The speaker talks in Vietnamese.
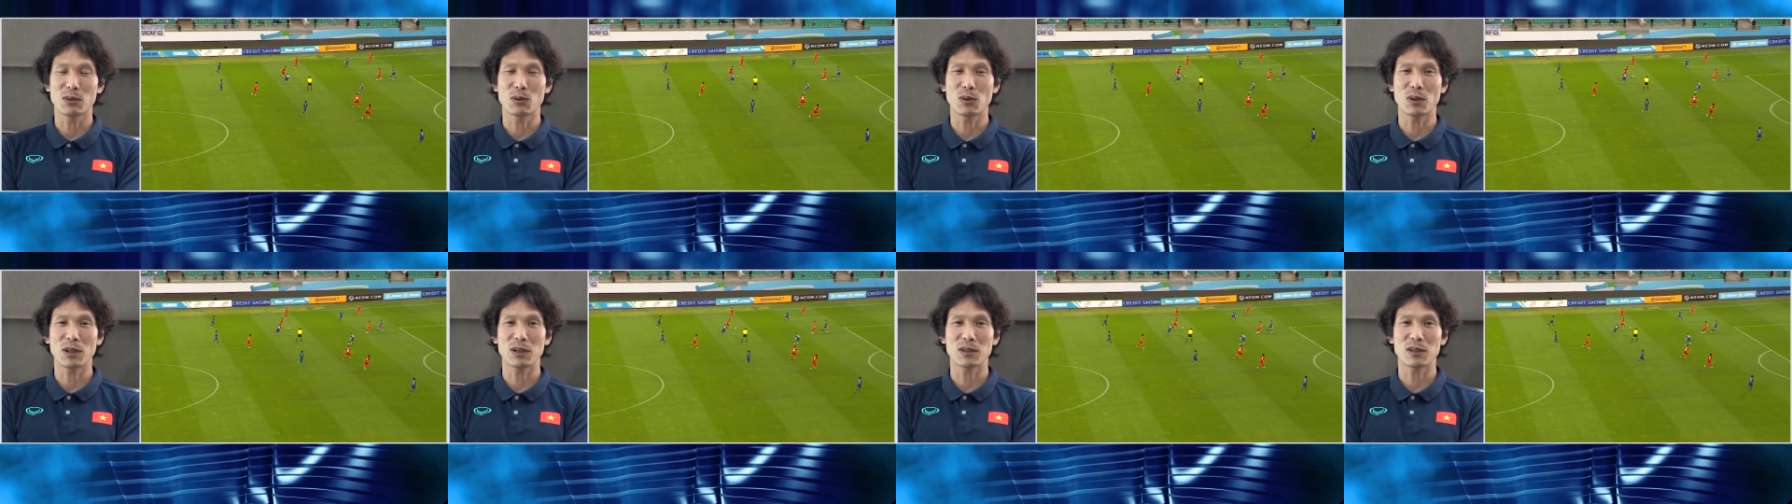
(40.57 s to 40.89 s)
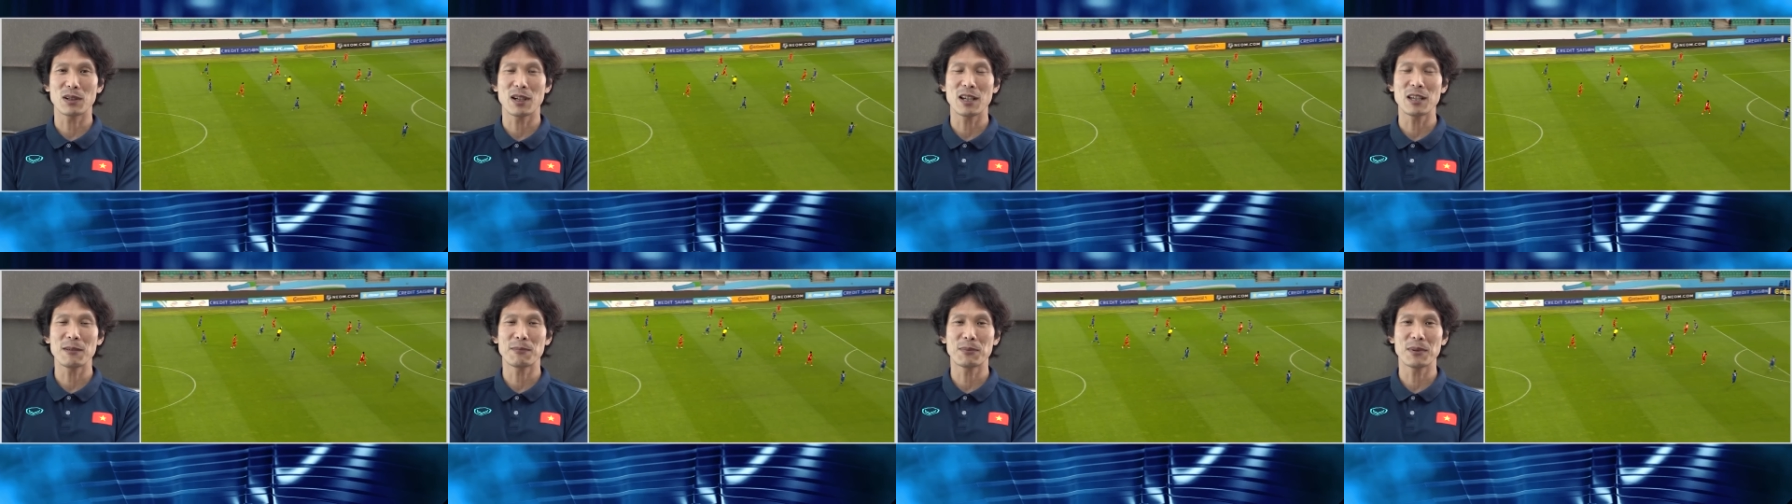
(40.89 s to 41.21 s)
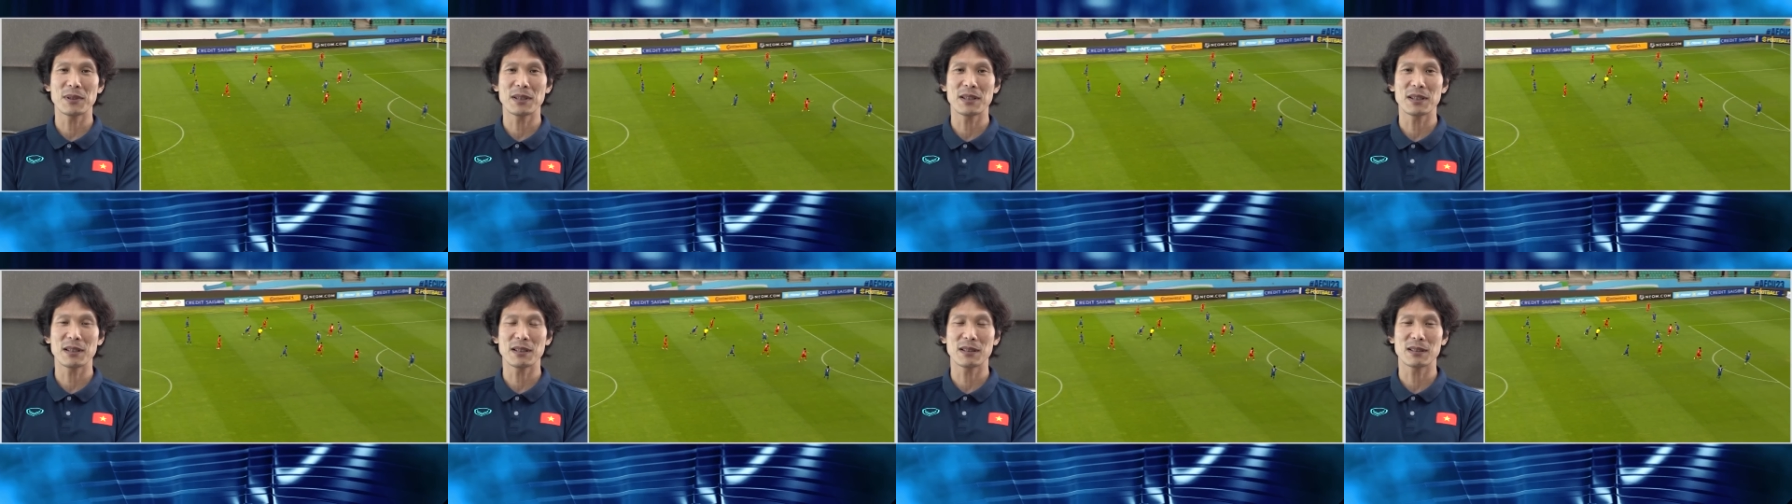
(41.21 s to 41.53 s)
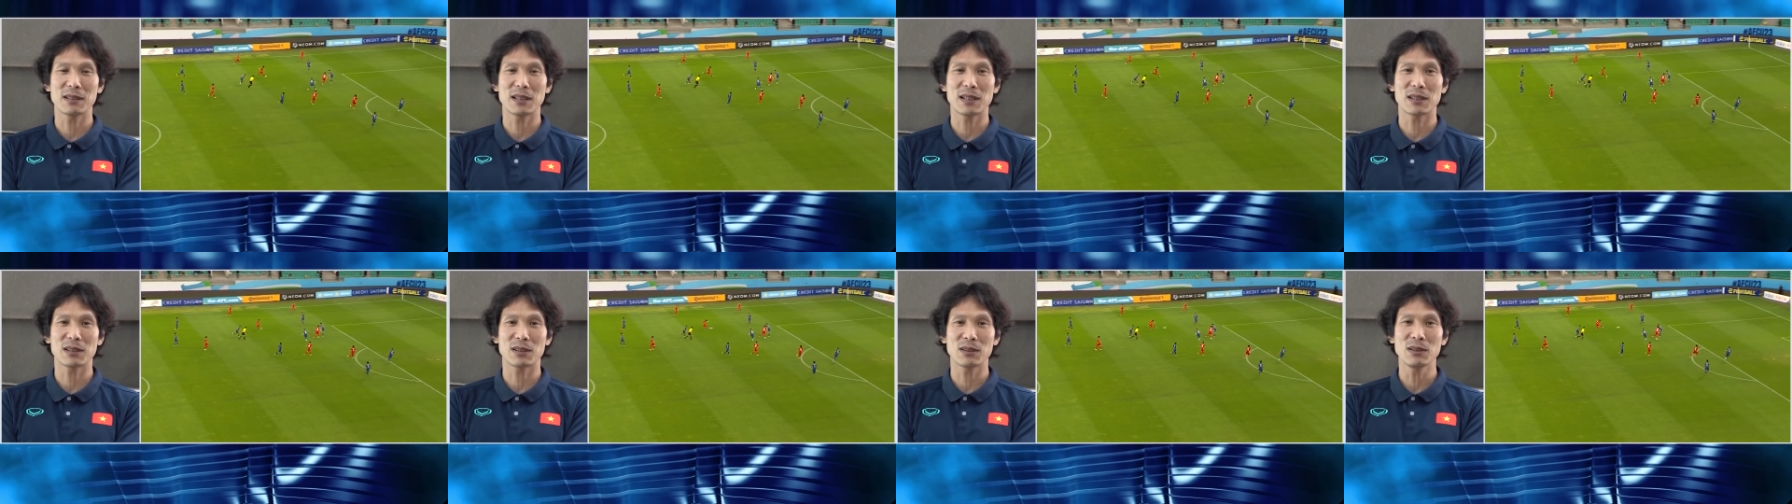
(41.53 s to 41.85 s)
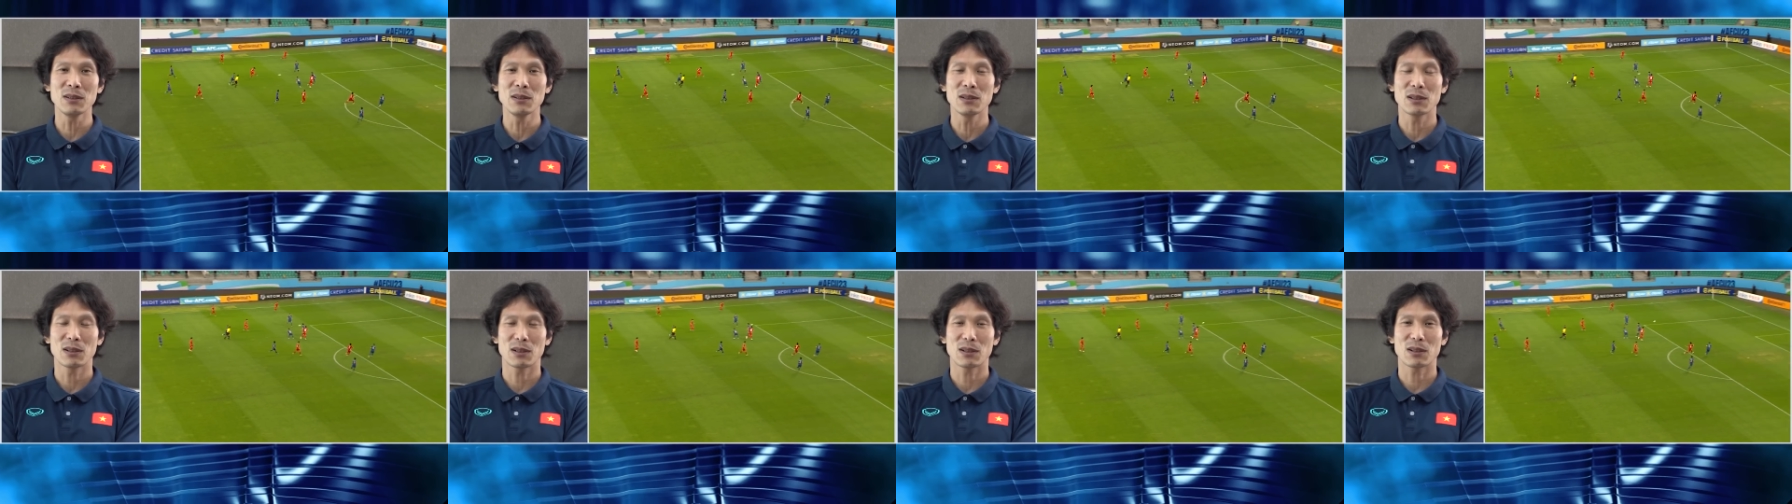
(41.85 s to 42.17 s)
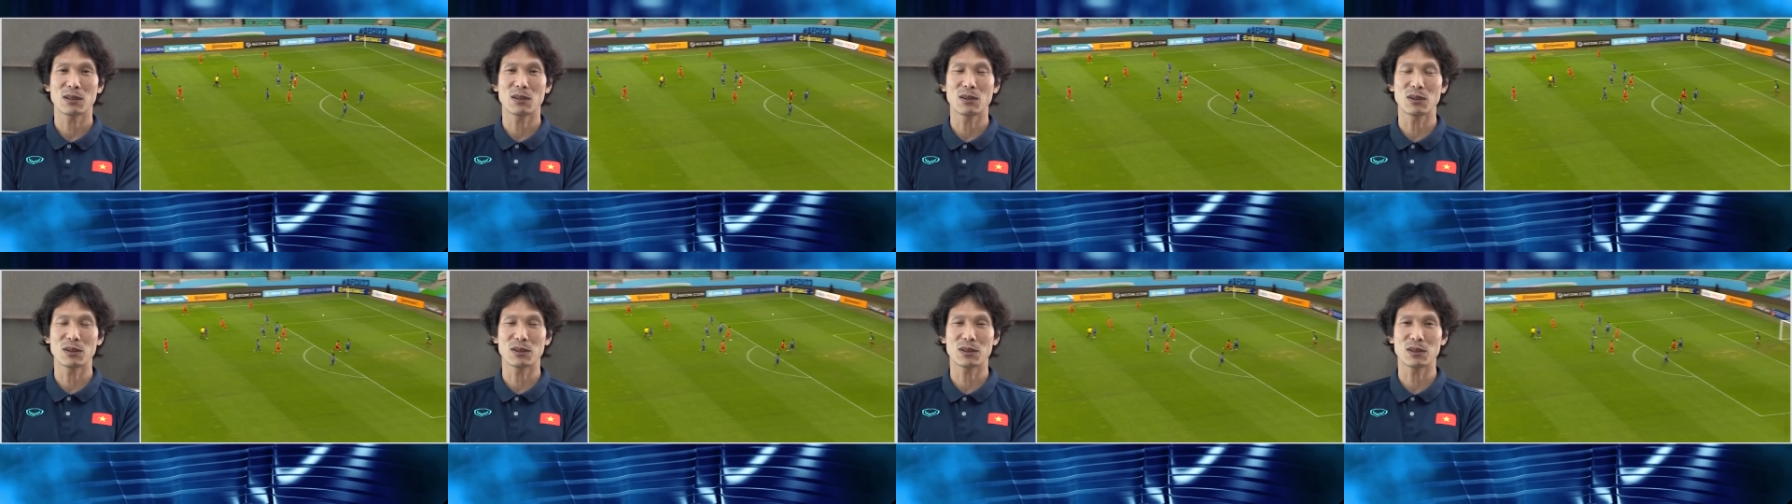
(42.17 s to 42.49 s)
Trận đấu với Thái Lan là điển hình
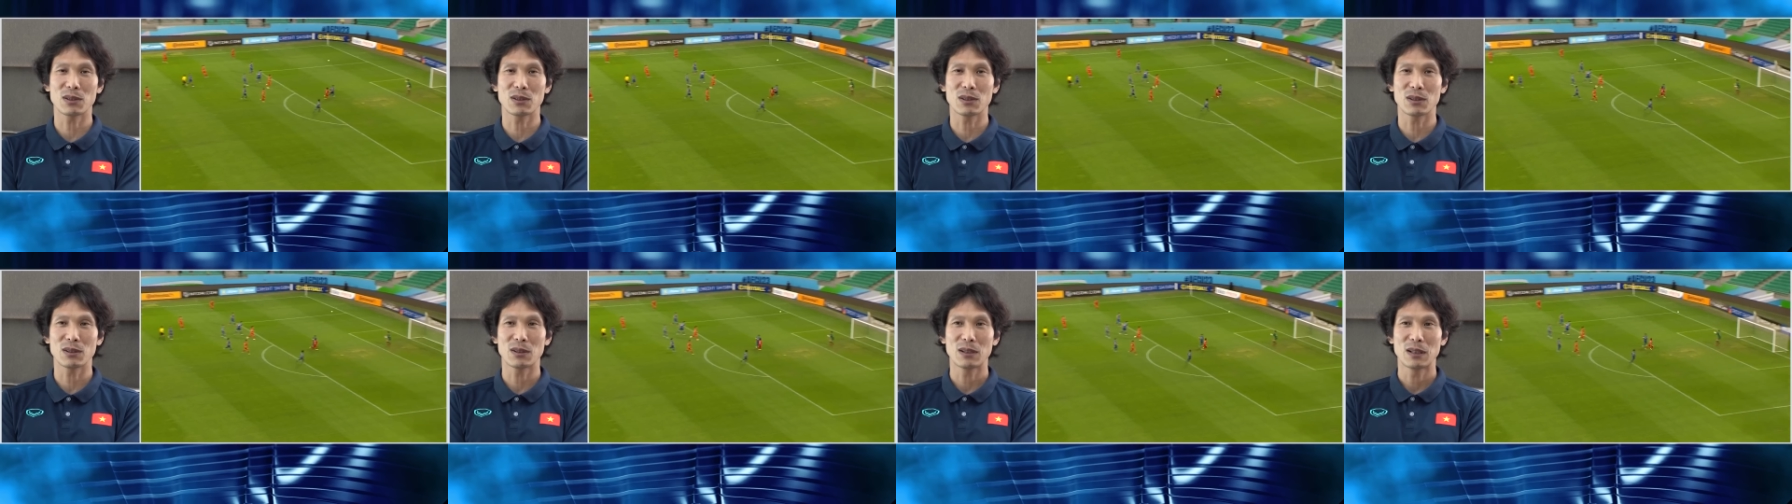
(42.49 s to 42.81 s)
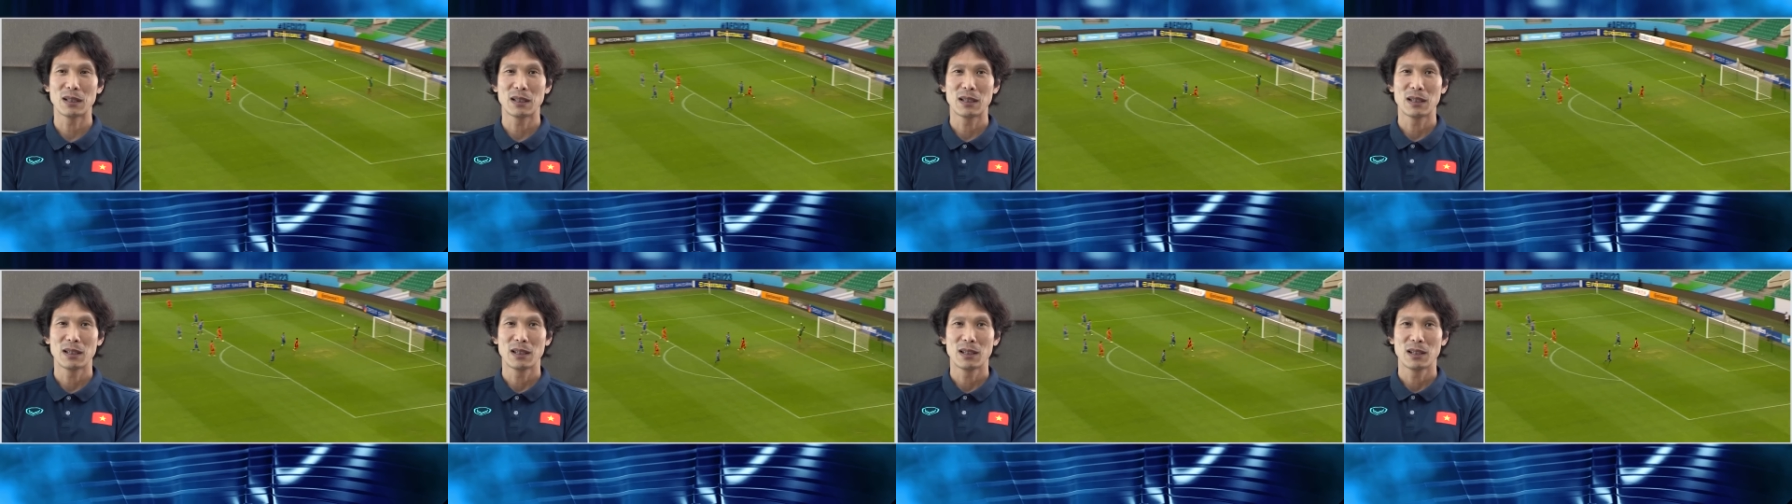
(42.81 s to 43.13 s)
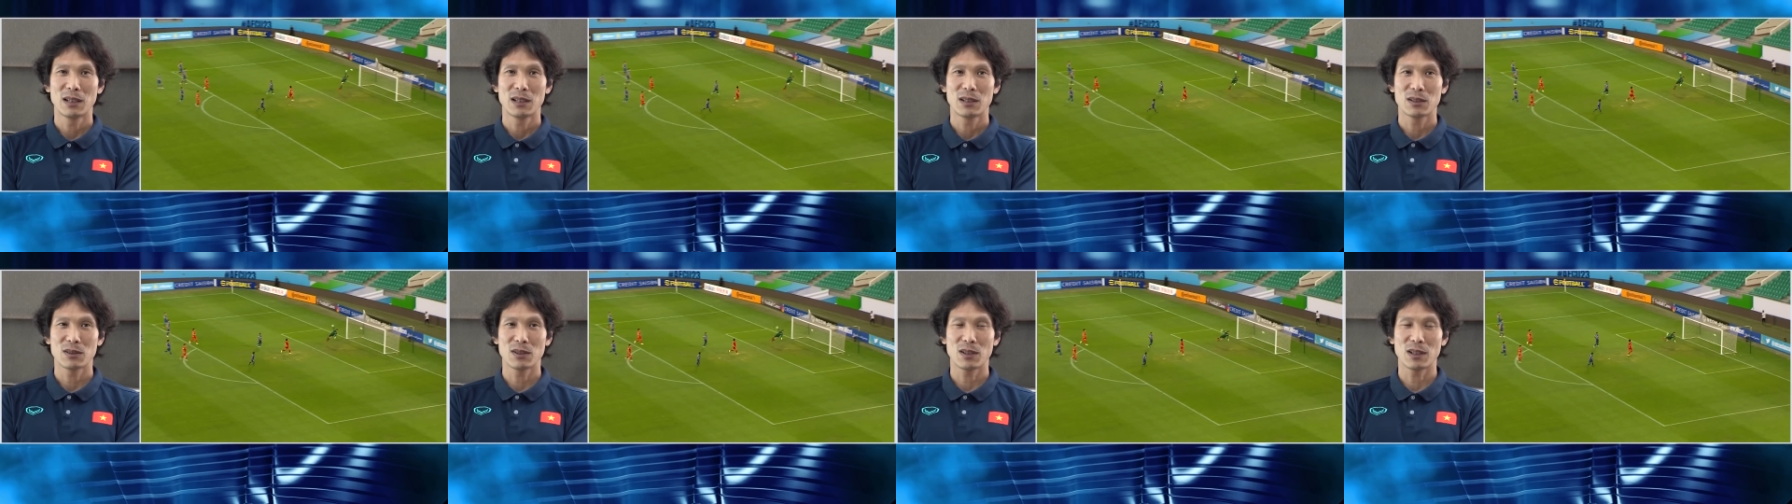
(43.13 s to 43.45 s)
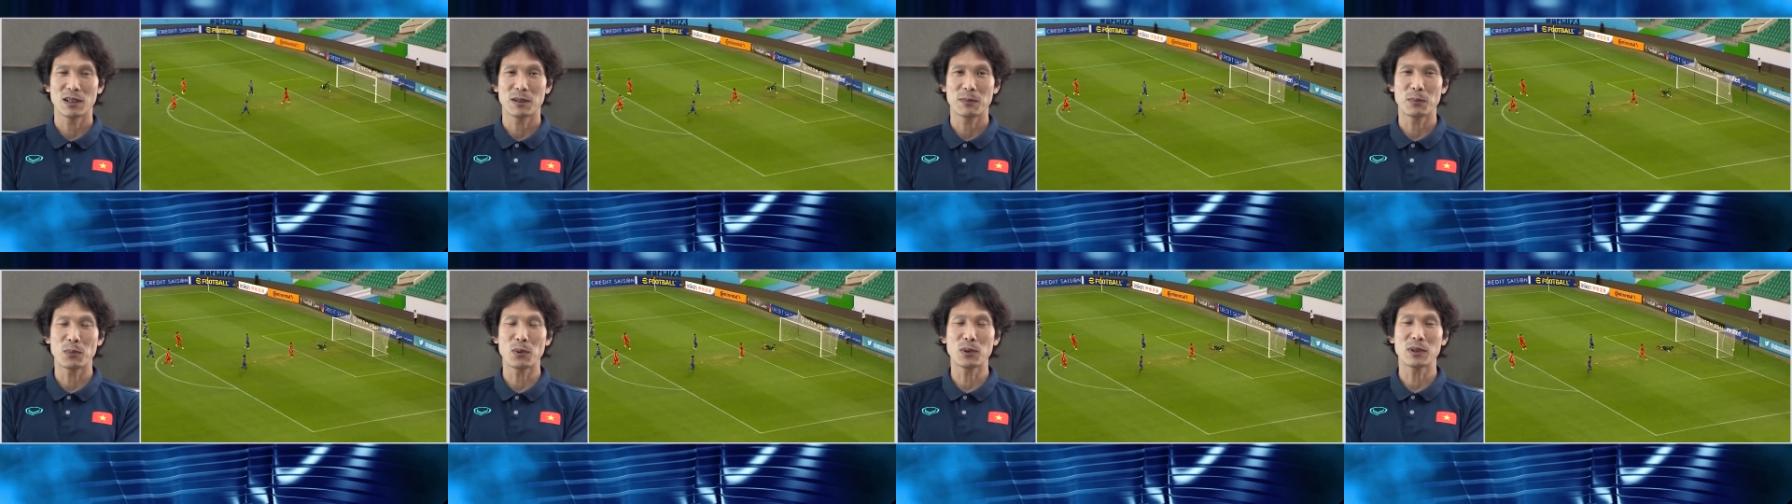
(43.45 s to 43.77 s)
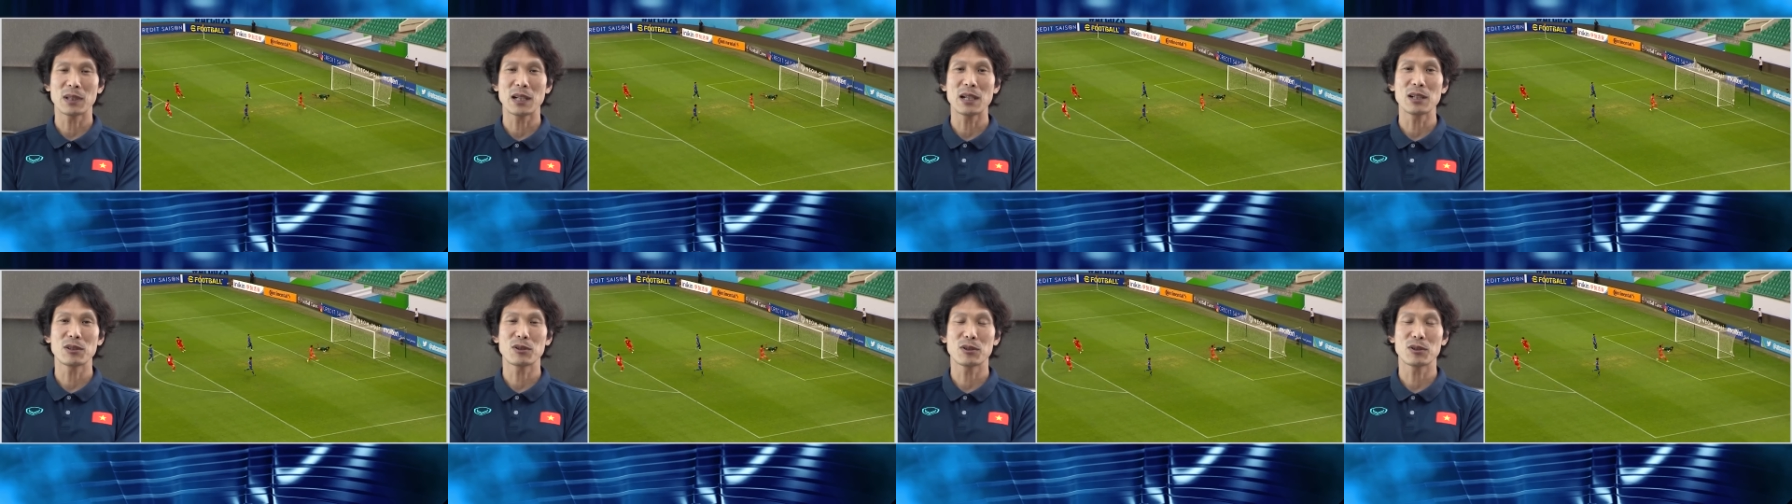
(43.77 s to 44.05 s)
khi chúng tôi blessing họ ngay từ đầu